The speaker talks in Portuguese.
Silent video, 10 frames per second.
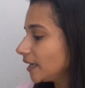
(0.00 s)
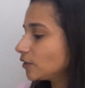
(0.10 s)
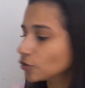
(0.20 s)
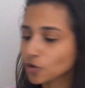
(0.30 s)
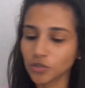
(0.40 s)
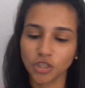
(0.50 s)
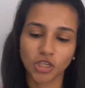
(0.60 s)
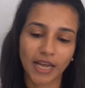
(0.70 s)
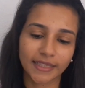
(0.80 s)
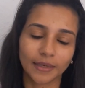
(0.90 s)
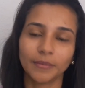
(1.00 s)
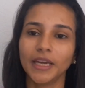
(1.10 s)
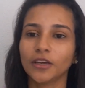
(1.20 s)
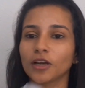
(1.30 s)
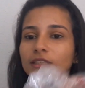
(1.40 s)
E trouxe de lá
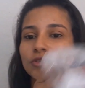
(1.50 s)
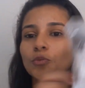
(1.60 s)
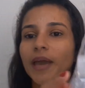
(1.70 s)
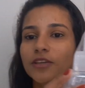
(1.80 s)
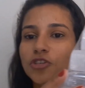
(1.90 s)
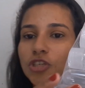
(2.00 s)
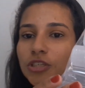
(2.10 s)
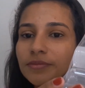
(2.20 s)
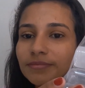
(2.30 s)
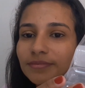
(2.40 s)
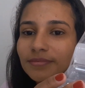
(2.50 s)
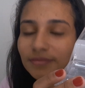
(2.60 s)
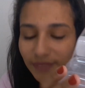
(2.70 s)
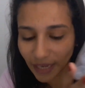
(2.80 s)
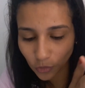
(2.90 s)
também, olha, tubete.
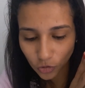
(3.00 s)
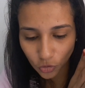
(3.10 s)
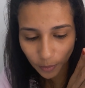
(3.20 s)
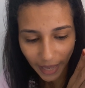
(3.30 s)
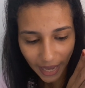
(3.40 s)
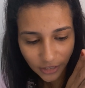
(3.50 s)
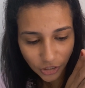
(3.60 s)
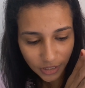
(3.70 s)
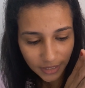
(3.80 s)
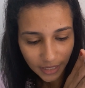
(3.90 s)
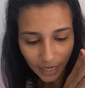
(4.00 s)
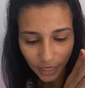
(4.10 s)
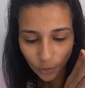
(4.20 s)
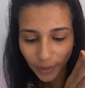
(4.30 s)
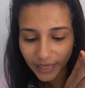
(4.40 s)
Né? Os tubetes
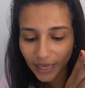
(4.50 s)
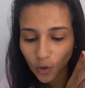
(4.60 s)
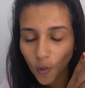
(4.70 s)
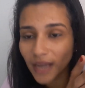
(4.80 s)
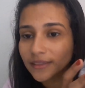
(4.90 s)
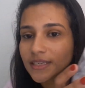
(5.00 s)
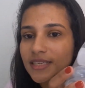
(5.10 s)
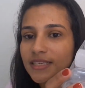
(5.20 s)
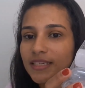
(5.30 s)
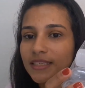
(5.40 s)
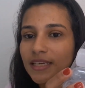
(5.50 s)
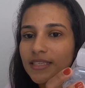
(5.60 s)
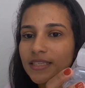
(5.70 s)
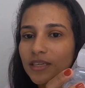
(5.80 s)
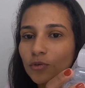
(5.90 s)
eu paguei
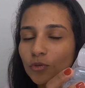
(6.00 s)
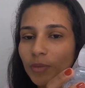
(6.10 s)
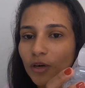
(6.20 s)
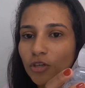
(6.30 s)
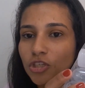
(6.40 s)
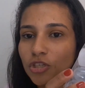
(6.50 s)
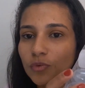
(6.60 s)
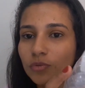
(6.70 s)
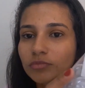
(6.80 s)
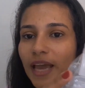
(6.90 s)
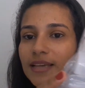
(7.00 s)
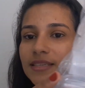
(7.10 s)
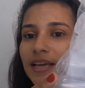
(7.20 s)
R$4,65 no pacotinho com 10.